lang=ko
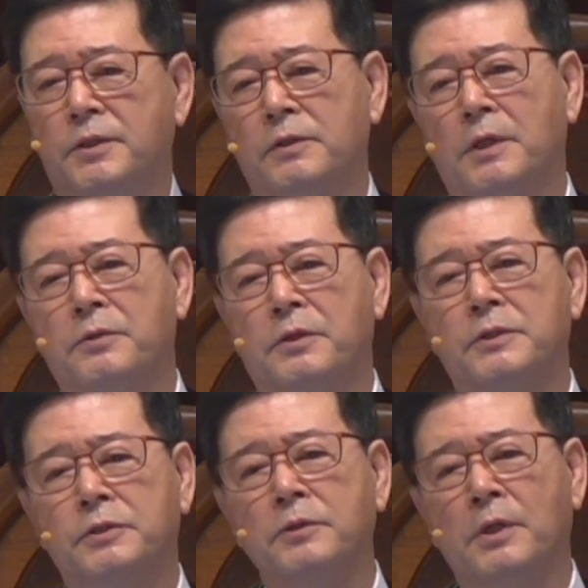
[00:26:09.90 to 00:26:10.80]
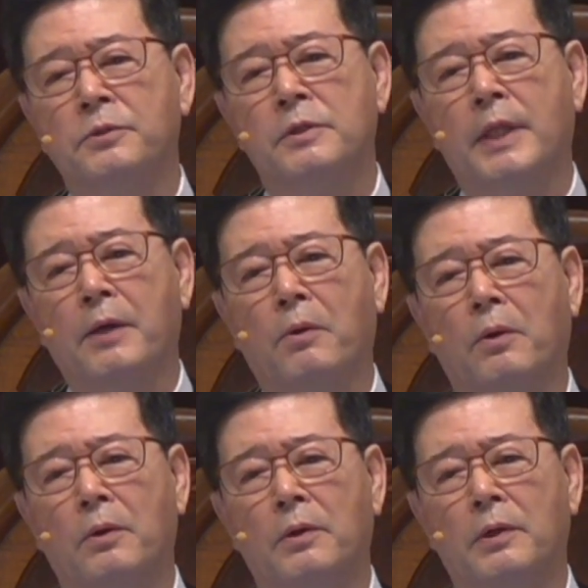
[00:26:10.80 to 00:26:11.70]
청년들은
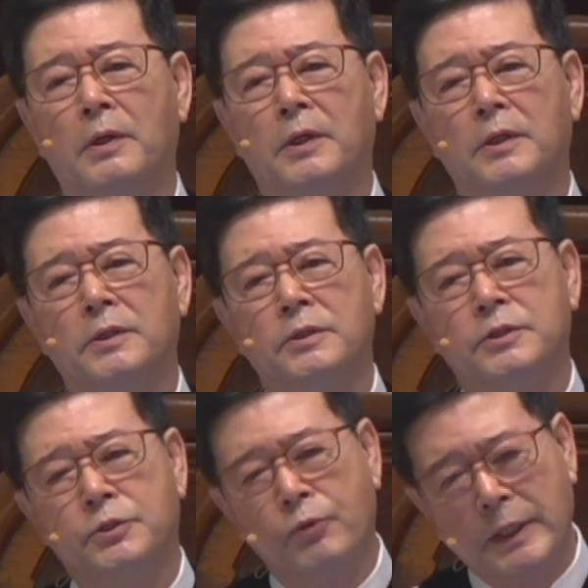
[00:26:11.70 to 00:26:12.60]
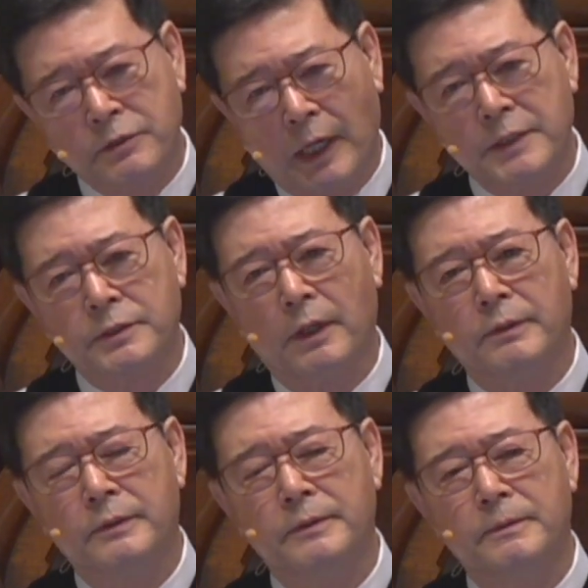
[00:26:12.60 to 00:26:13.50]
청년들대로 스트레스가 있어요.
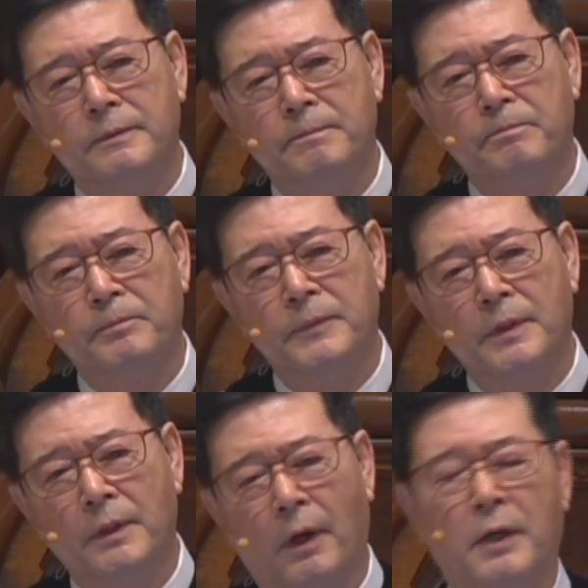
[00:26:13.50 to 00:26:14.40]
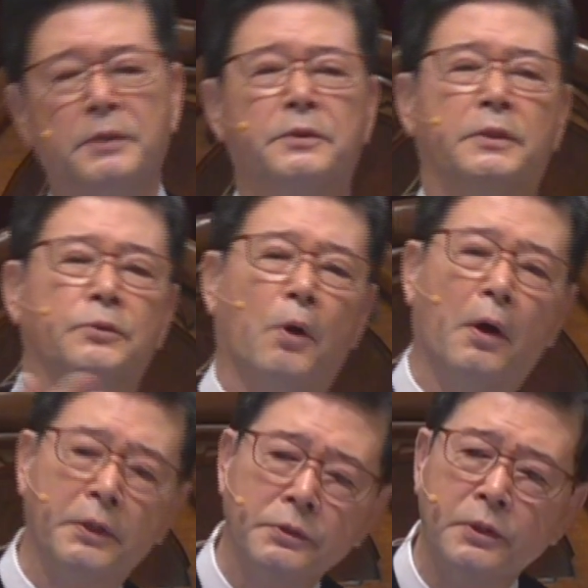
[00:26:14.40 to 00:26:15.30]
어른들은 또
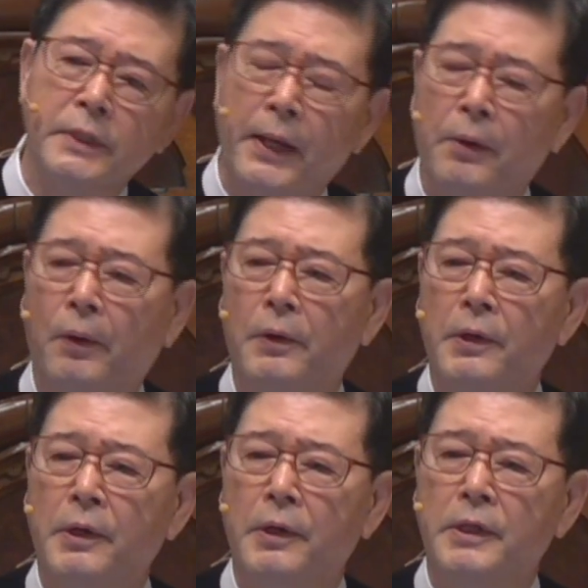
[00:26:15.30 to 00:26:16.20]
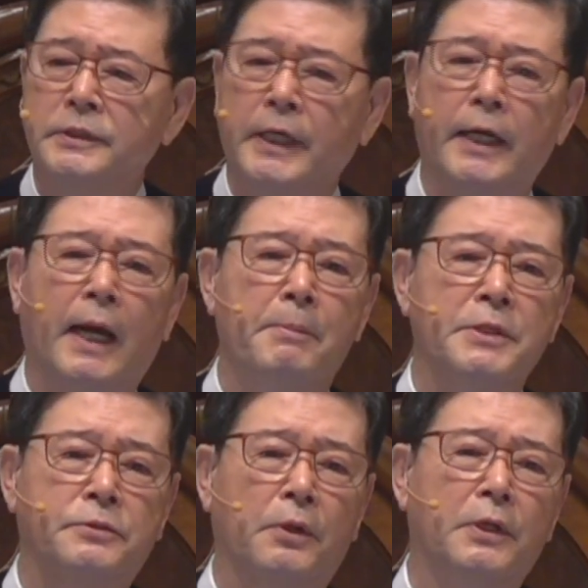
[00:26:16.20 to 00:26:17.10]
어른들대로
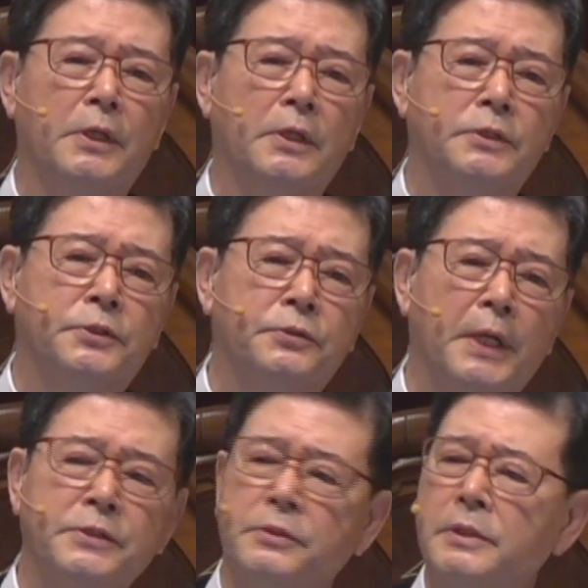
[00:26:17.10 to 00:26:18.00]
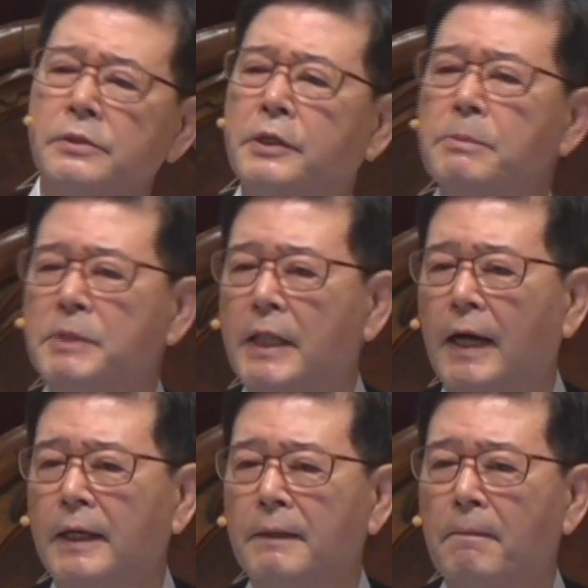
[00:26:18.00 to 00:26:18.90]
살아가면서 스트레스를
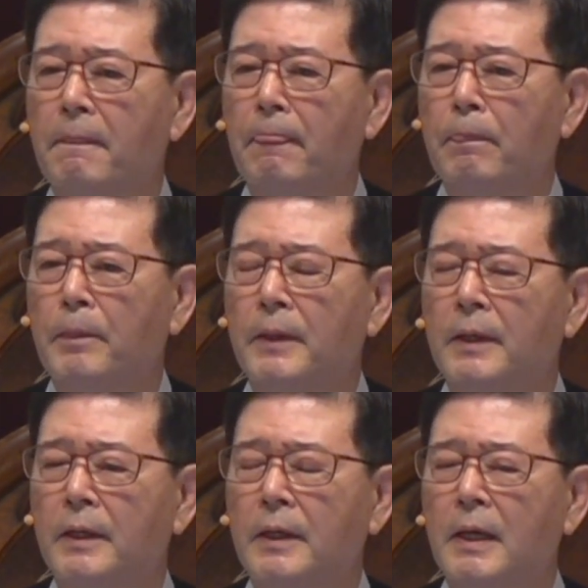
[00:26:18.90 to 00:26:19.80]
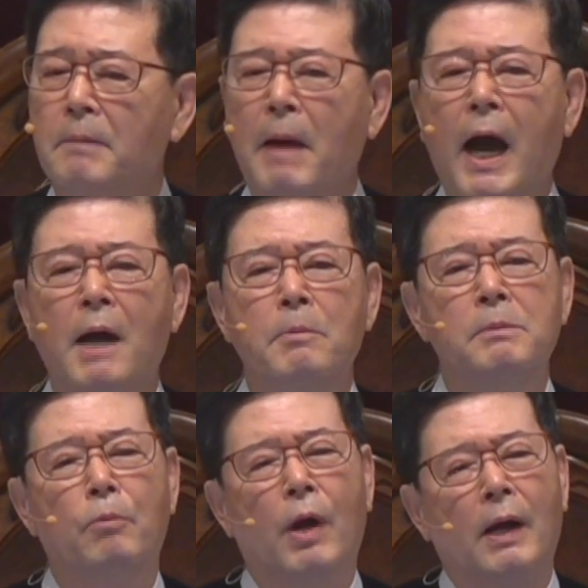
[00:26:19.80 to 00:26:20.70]
느낍니다.
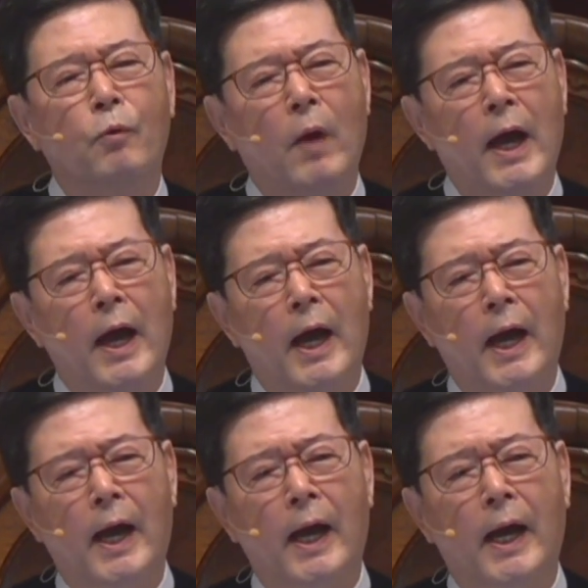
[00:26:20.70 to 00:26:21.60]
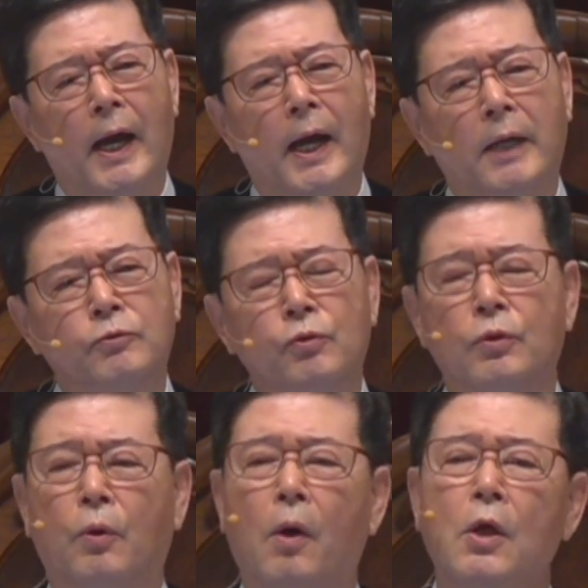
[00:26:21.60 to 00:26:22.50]
마음을 모아 꽉
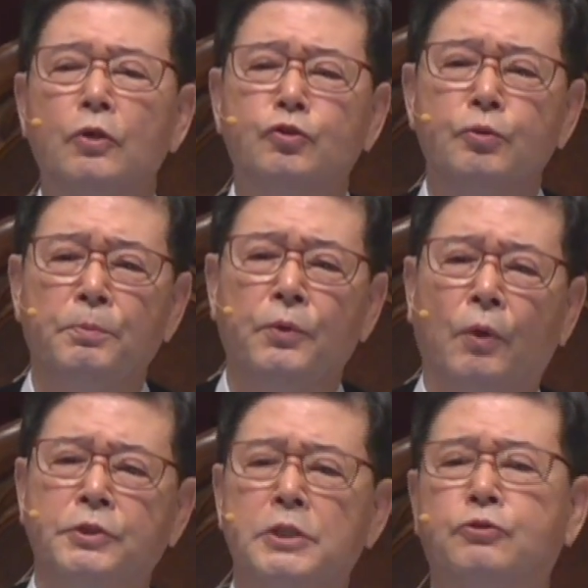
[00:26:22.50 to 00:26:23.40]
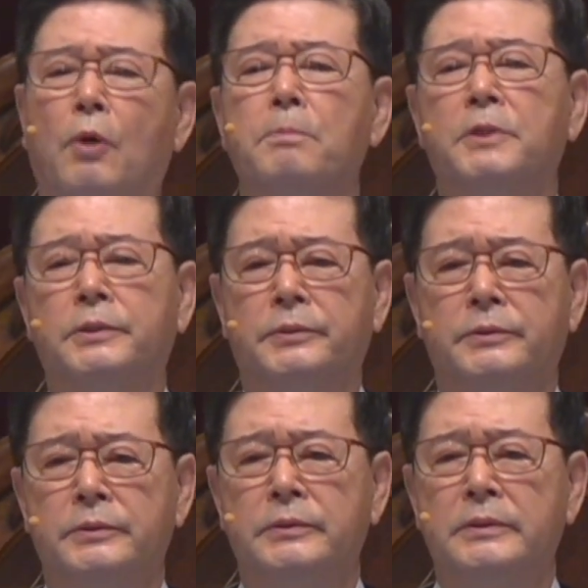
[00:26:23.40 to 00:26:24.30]
누르고 숨도 쉴 수 없는